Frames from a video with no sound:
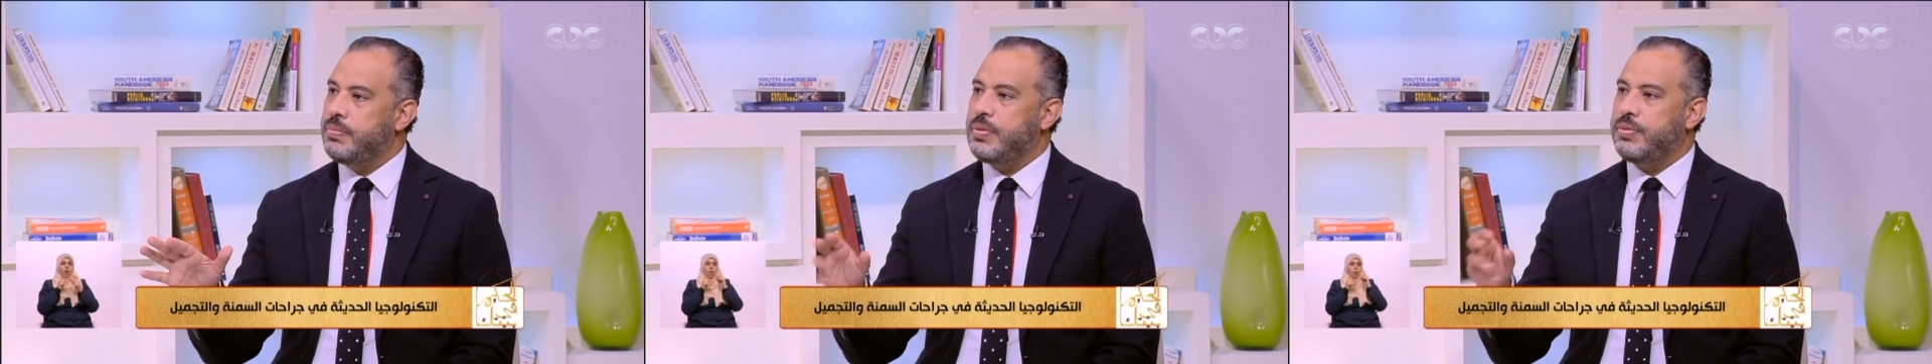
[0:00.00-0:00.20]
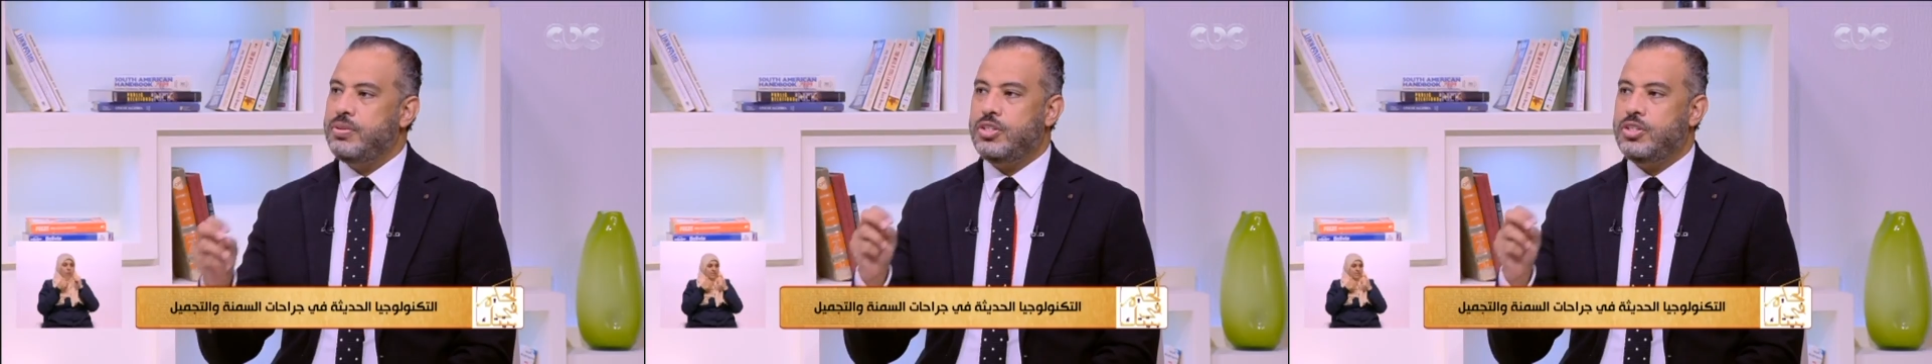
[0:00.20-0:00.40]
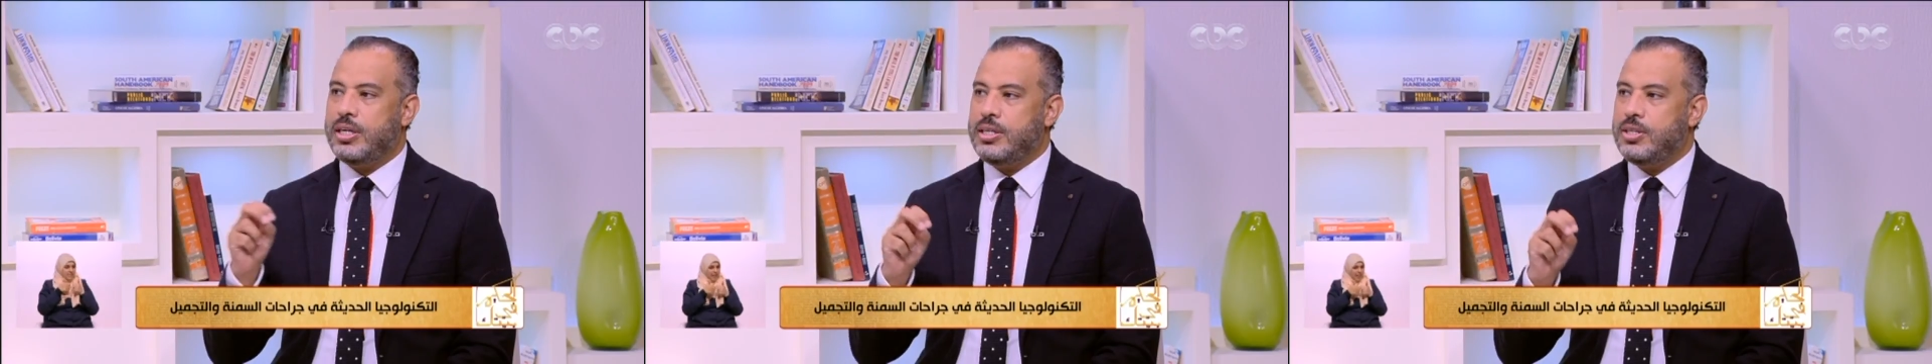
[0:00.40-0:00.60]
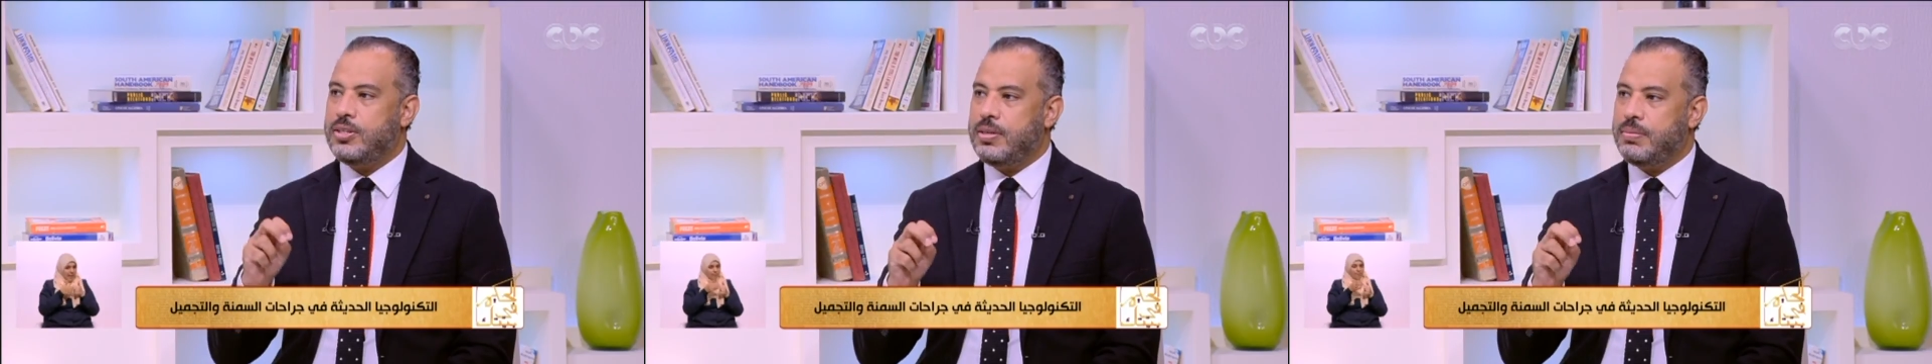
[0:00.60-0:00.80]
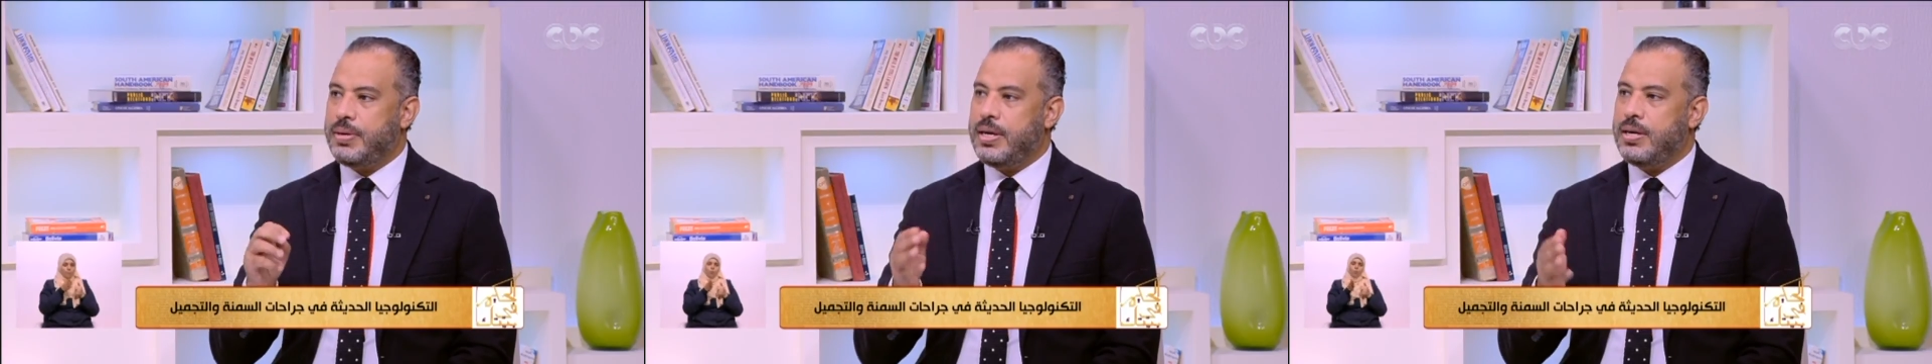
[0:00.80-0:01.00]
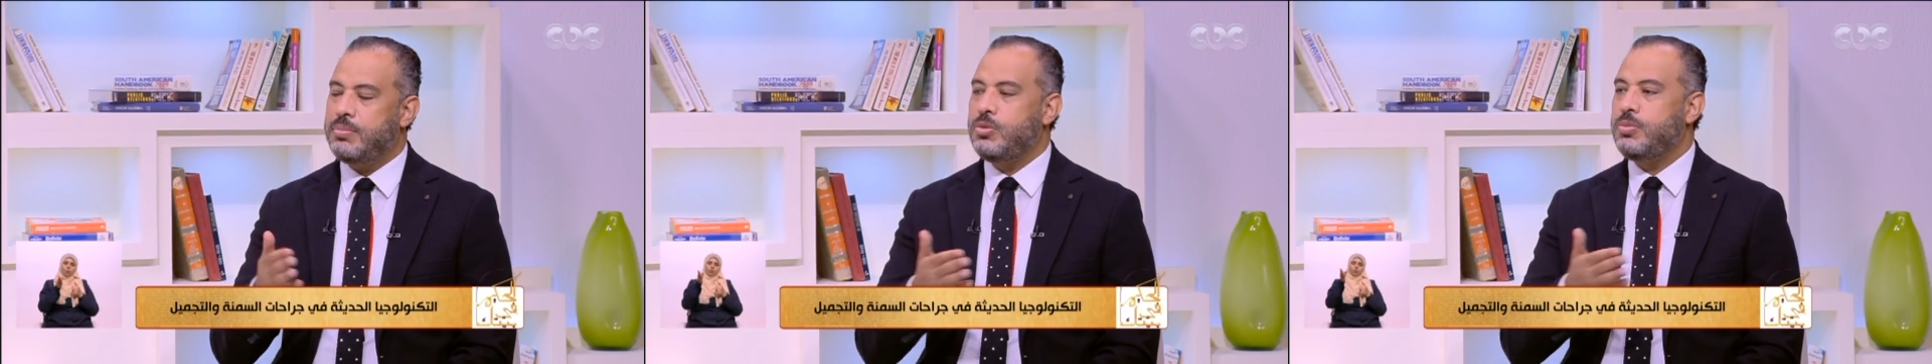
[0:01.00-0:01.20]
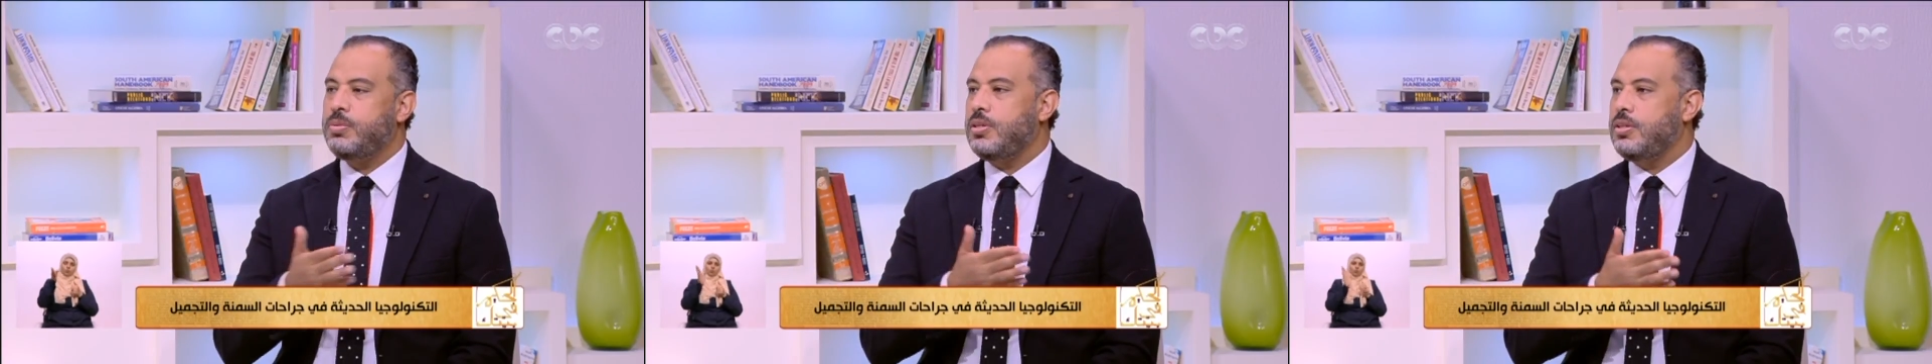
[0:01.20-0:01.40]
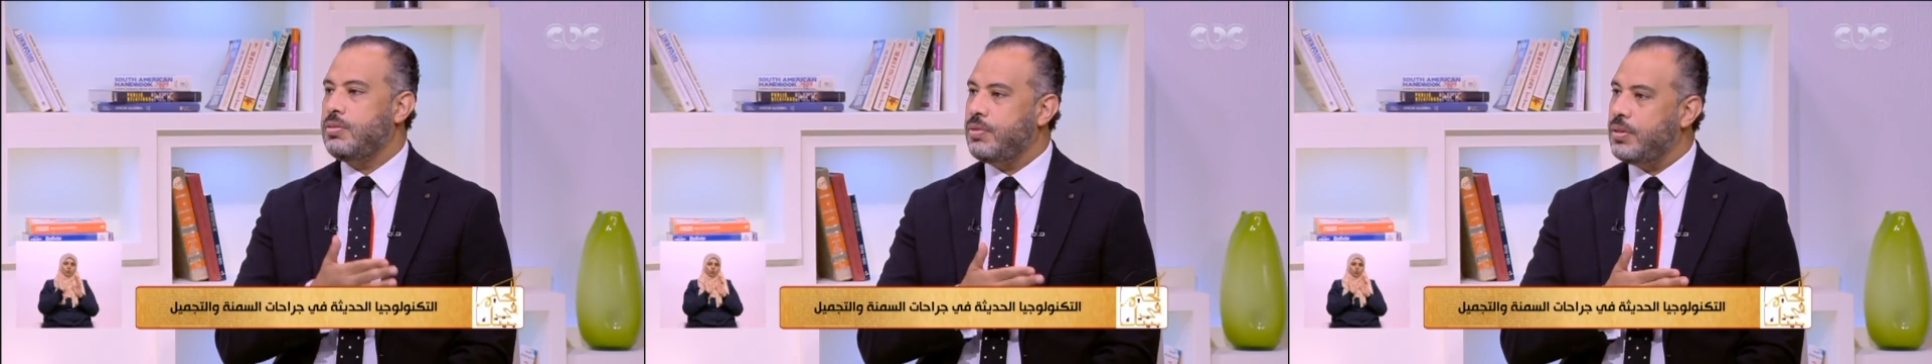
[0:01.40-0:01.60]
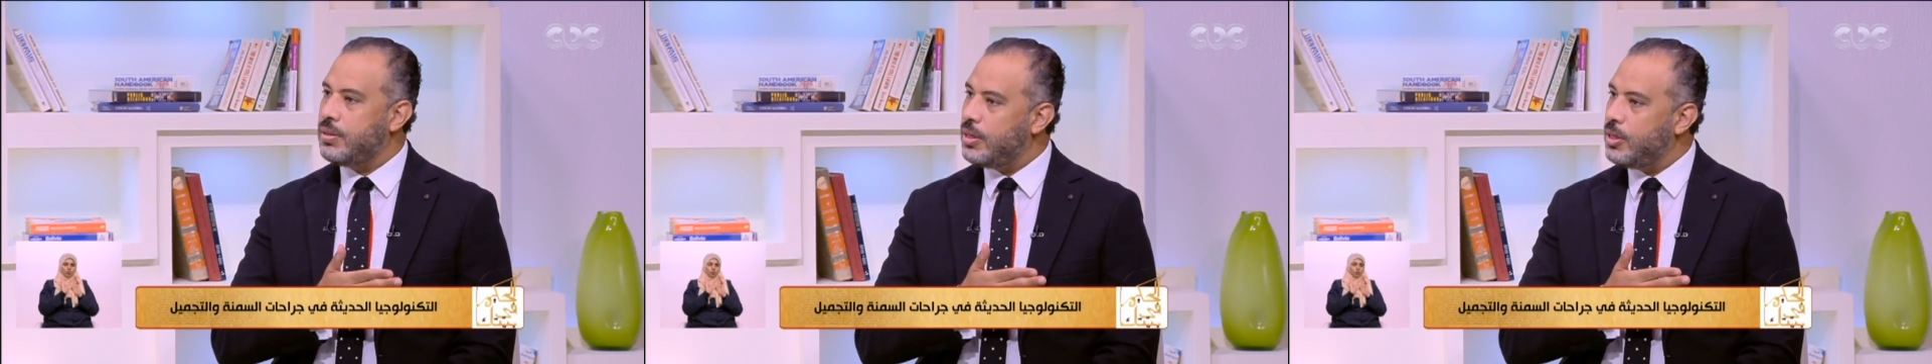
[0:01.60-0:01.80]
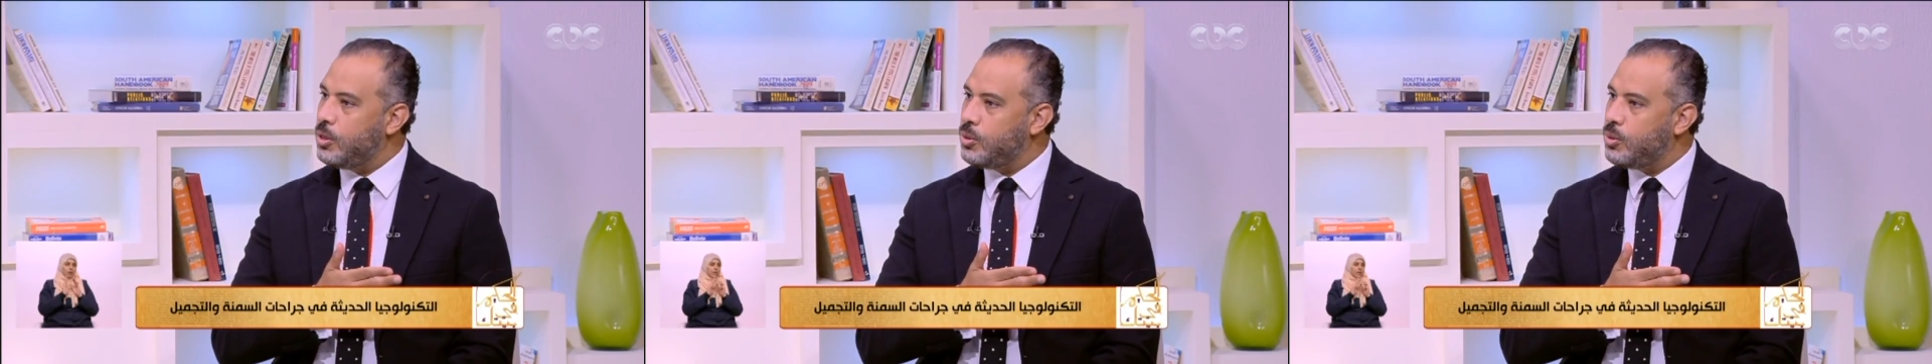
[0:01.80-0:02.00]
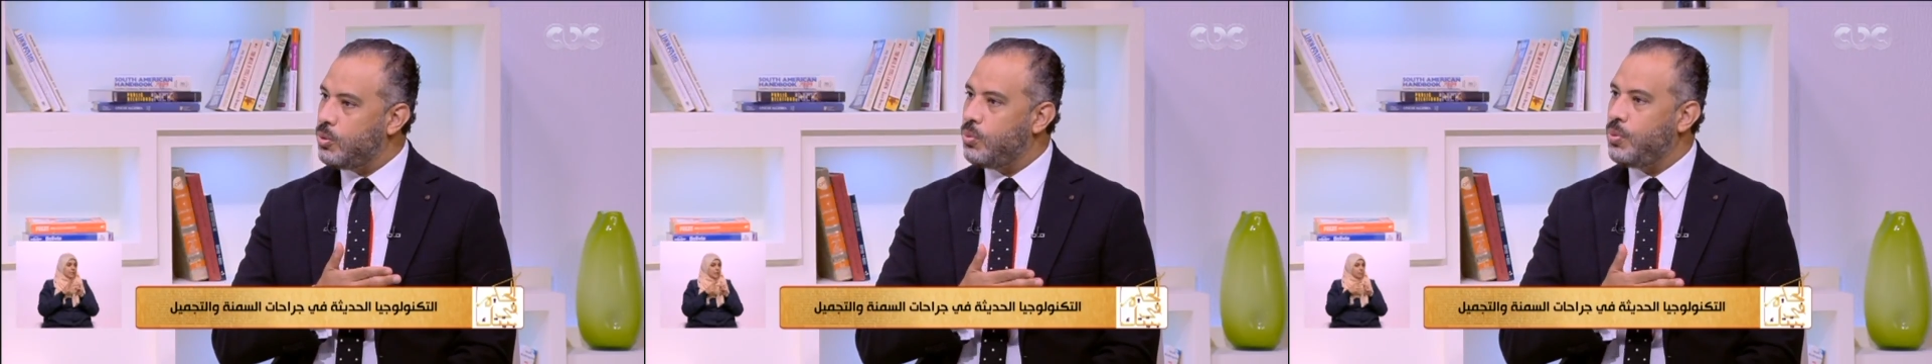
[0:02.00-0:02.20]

مفيش اي اشتباه ممكن يتفضل يدخل